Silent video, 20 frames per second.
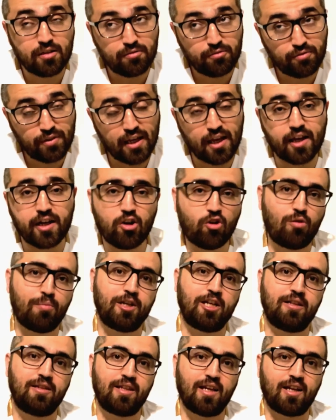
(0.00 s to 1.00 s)
فيها نوع
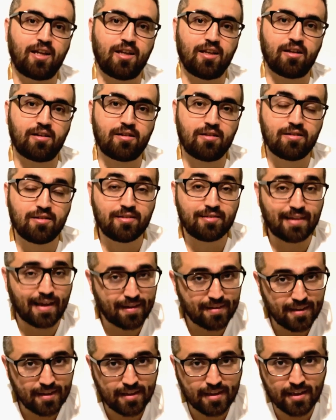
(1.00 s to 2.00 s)
من التغيير
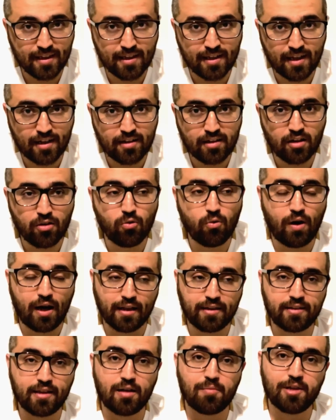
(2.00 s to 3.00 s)
تكتيكيا
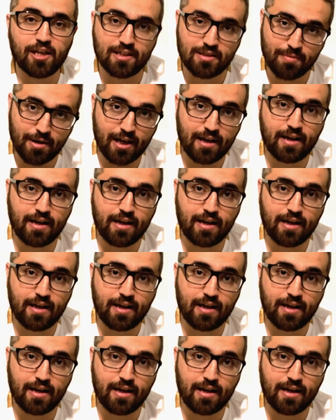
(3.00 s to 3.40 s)
وحتى باسماء